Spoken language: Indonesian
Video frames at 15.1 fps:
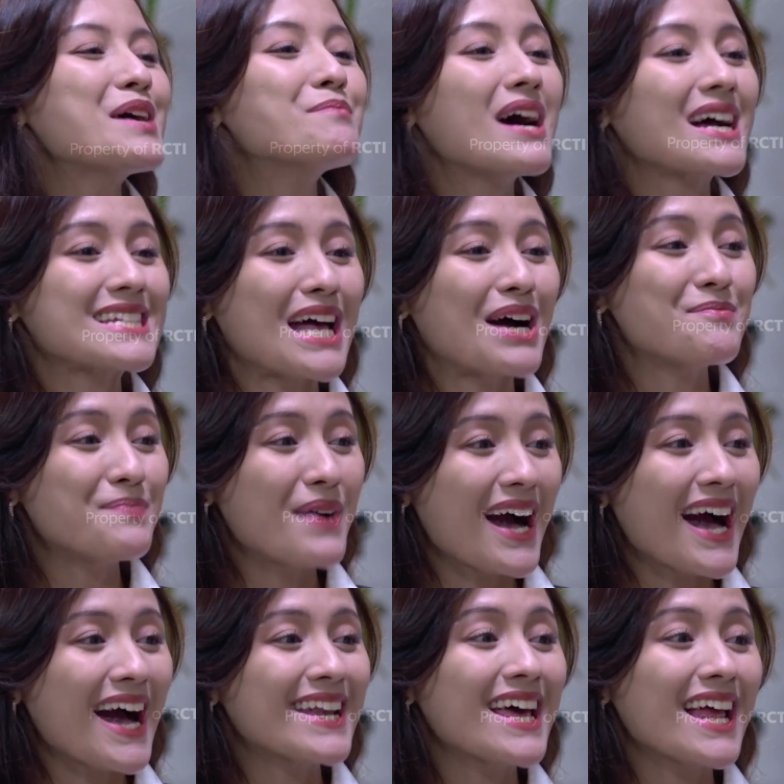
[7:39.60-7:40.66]
Bank
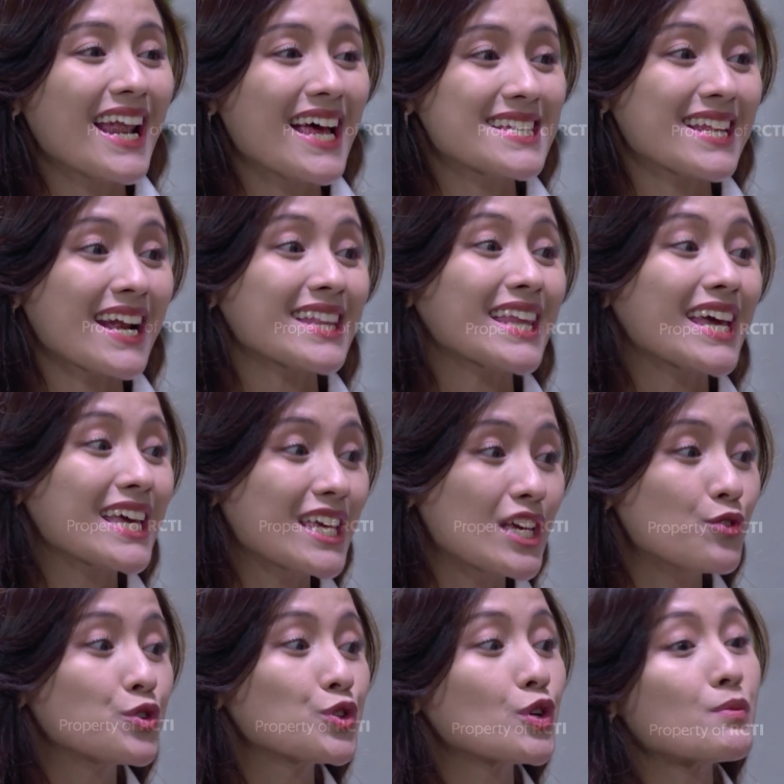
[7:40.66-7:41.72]
sampah adalah
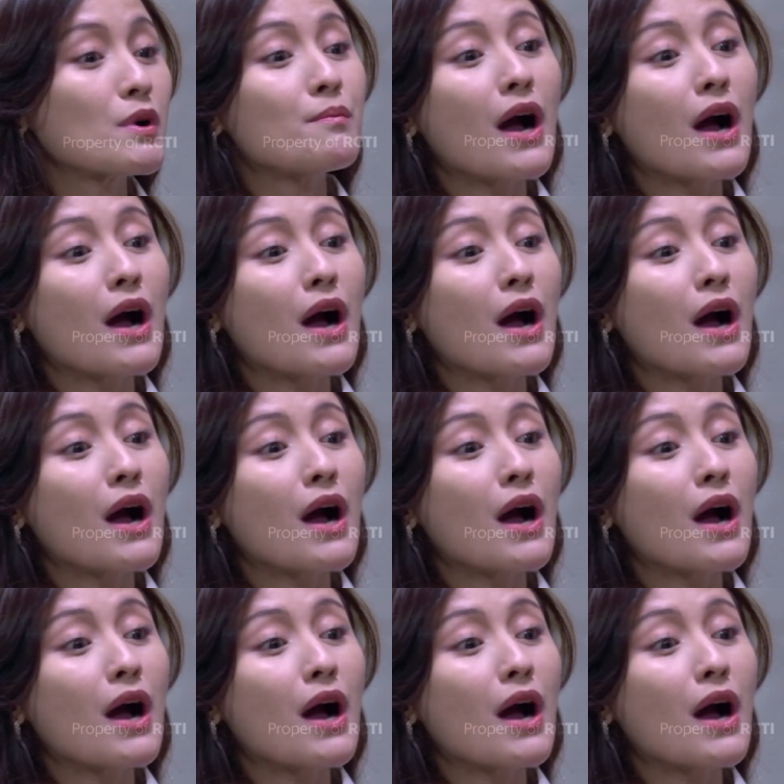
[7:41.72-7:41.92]
strategi untuk